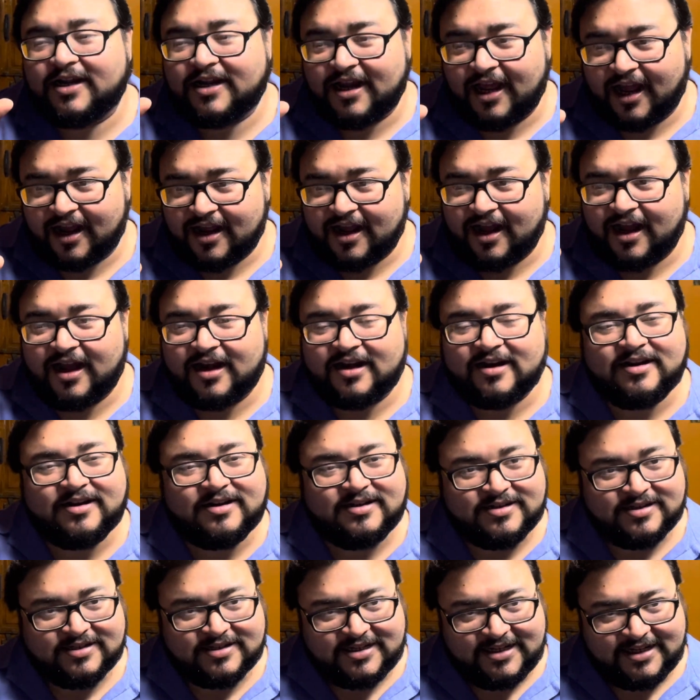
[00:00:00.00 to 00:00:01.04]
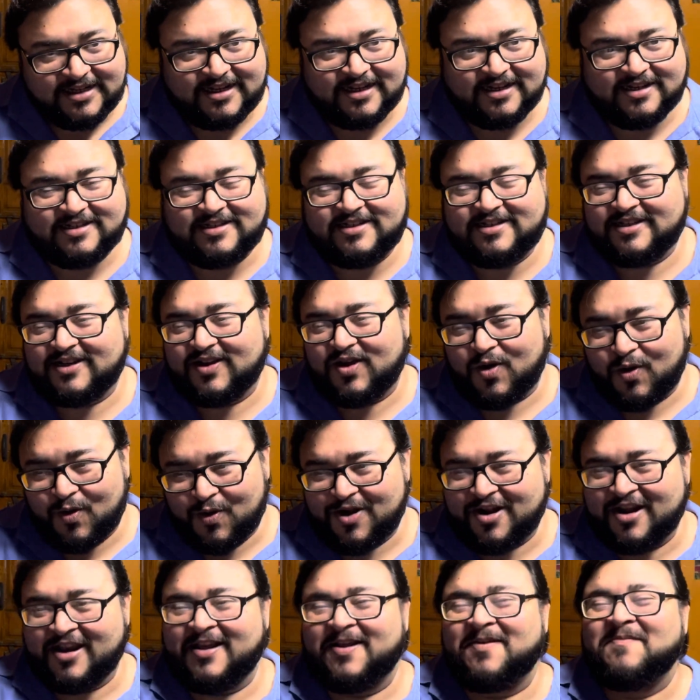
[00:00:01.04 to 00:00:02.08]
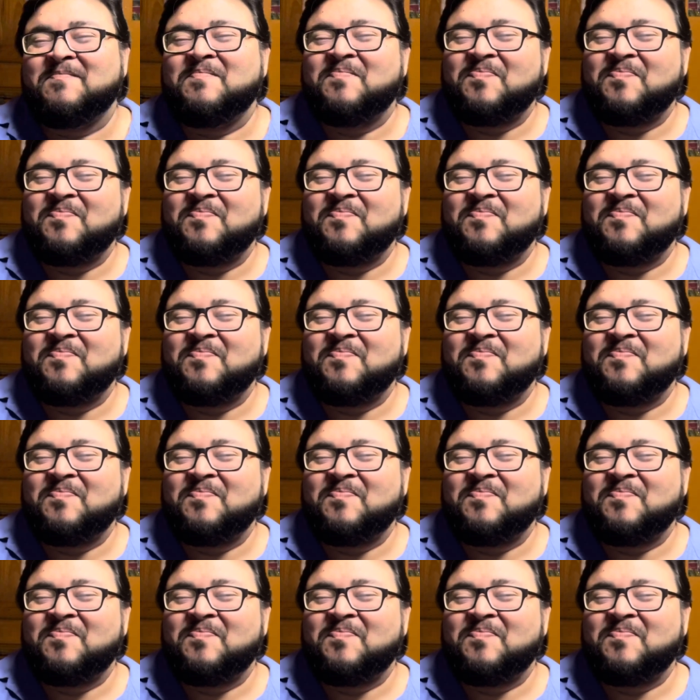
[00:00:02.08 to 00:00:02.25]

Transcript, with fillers: টাকার টিকিট অনলি